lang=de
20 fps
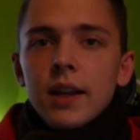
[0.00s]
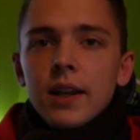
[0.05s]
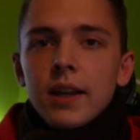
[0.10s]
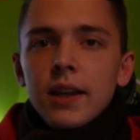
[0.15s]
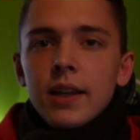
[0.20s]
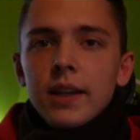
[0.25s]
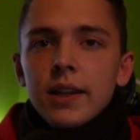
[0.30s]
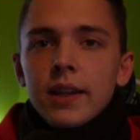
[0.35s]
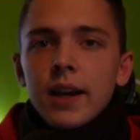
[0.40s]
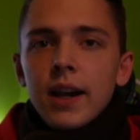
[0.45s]

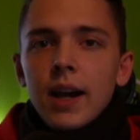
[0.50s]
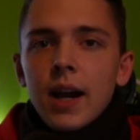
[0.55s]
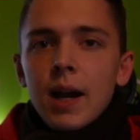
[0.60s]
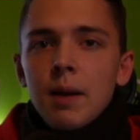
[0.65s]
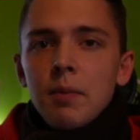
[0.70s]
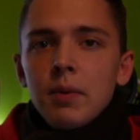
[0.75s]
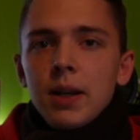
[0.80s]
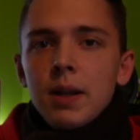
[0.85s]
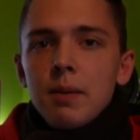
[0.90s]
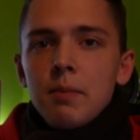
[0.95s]
Ich
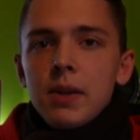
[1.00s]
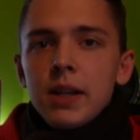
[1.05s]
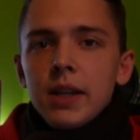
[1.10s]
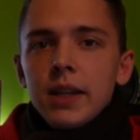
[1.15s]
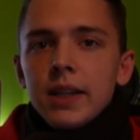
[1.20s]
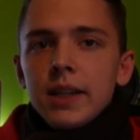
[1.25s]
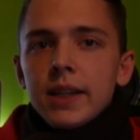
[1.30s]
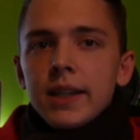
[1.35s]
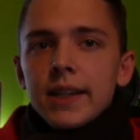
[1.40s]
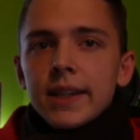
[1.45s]
habe
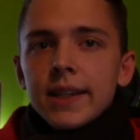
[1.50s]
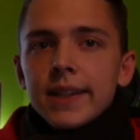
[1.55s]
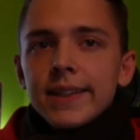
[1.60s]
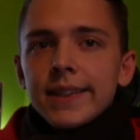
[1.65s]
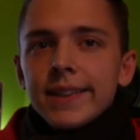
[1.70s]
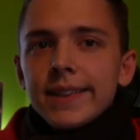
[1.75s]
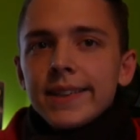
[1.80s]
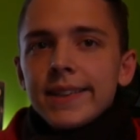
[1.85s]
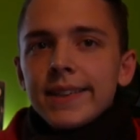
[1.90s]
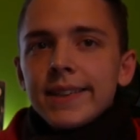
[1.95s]
nämlich,
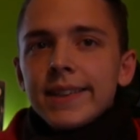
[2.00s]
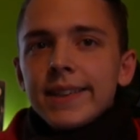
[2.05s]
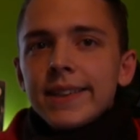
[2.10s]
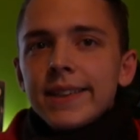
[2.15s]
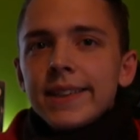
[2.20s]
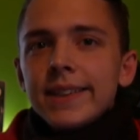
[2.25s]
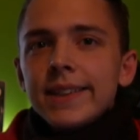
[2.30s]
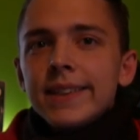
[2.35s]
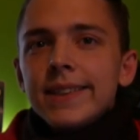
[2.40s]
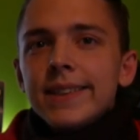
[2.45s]

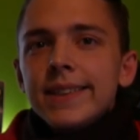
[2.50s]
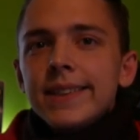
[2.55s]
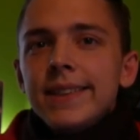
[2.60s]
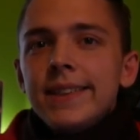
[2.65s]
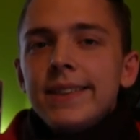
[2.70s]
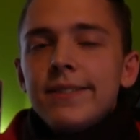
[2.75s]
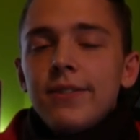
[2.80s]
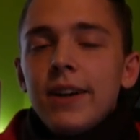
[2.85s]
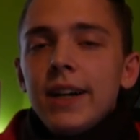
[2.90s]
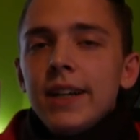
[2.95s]

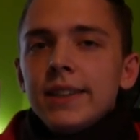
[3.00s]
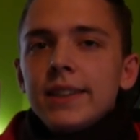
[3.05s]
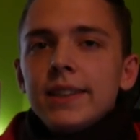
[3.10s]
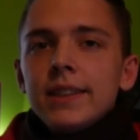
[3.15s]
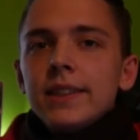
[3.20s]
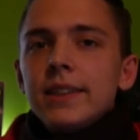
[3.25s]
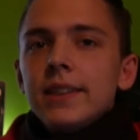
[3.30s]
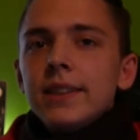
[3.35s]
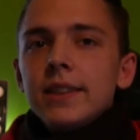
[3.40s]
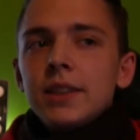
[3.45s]
ich
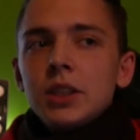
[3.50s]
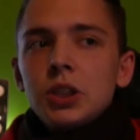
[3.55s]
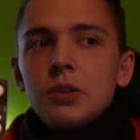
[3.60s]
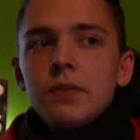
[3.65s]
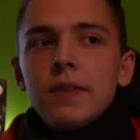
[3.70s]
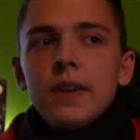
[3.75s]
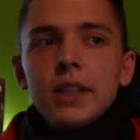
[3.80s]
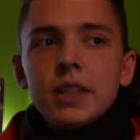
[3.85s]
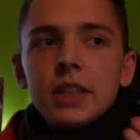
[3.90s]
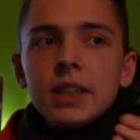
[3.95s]
weiß, es ist,
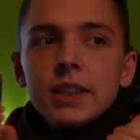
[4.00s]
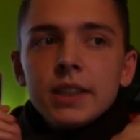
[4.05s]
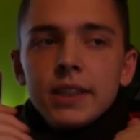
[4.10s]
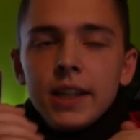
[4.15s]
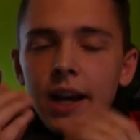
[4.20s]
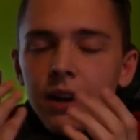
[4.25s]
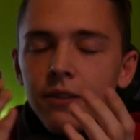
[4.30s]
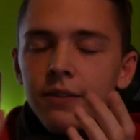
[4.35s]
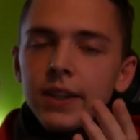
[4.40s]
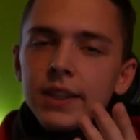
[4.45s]
es ist,
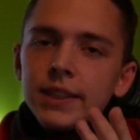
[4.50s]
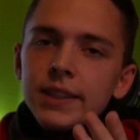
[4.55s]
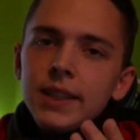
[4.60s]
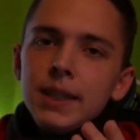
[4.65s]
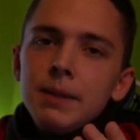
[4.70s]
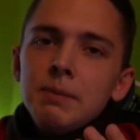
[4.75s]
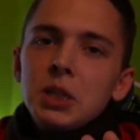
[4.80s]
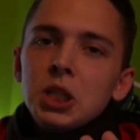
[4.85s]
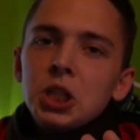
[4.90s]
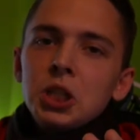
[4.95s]
die Anfänge
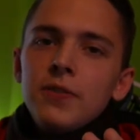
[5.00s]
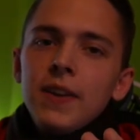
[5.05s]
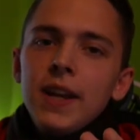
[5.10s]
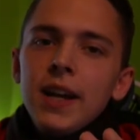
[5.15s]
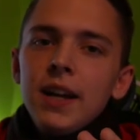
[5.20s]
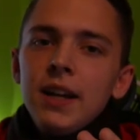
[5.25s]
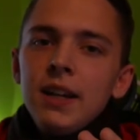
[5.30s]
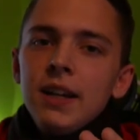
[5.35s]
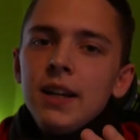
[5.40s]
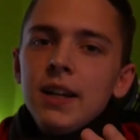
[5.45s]
sind immer
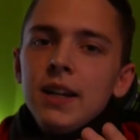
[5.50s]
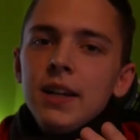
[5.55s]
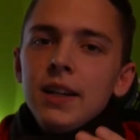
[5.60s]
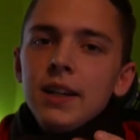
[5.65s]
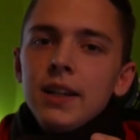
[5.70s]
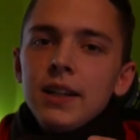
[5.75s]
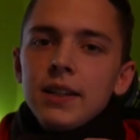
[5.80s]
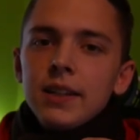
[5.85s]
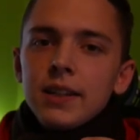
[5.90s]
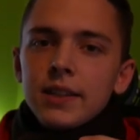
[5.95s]
schwer.
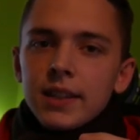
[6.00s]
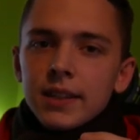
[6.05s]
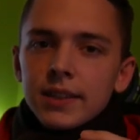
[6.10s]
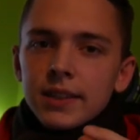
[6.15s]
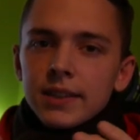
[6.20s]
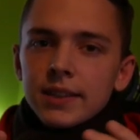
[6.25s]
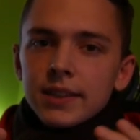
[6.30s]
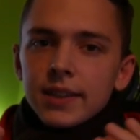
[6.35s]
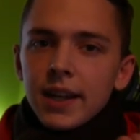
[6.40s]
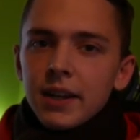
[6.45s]
Das
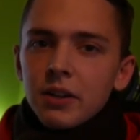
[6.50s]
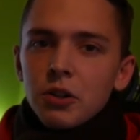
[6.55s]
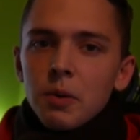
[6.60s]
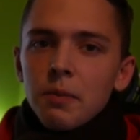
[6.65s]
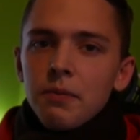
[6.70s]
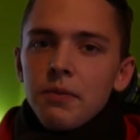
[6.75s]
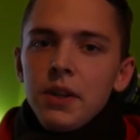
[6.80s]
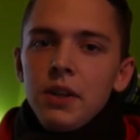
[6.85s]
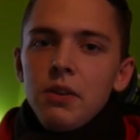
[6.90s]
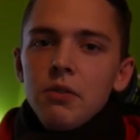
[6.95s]
ist kein
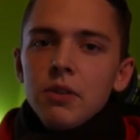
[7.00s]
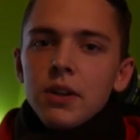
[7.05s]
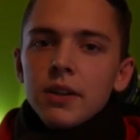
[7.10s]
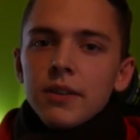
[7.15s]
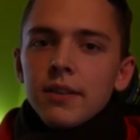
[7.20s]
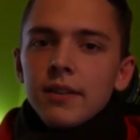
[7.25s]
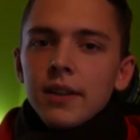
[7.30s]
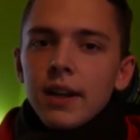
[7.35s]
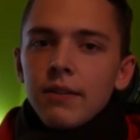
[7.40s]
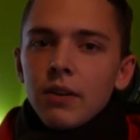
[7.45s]
Top-Video,
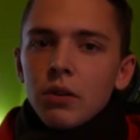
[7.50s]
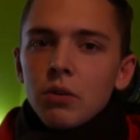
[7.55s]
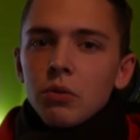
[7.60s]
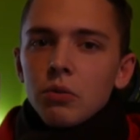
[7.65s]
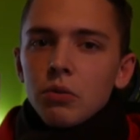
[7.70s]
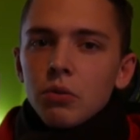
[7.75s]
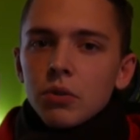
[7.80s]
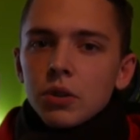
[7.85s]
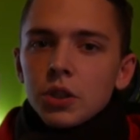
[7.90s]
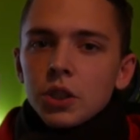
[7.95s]
das ist einfach nur
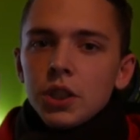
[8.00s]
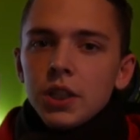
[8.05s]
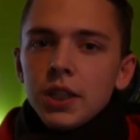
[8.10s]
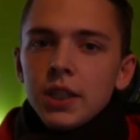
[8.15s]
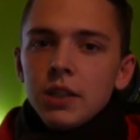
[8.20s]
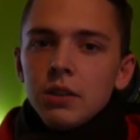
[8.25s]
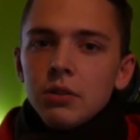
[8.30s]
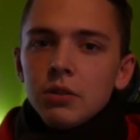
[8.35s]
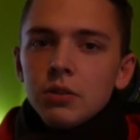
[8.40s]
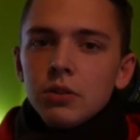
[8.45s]
so
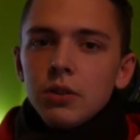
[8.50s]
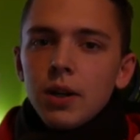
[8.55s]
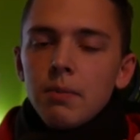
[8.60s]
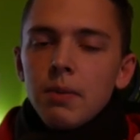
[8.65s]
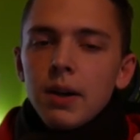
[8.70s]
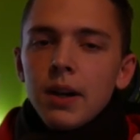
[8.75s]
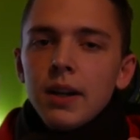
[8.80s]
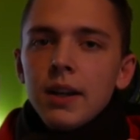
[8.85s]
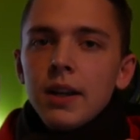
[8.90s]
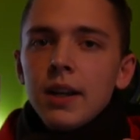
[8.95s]
geschnitten und so,
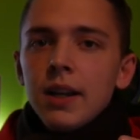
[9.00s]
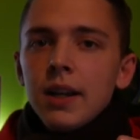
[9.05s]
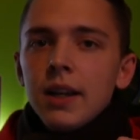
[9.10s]
aber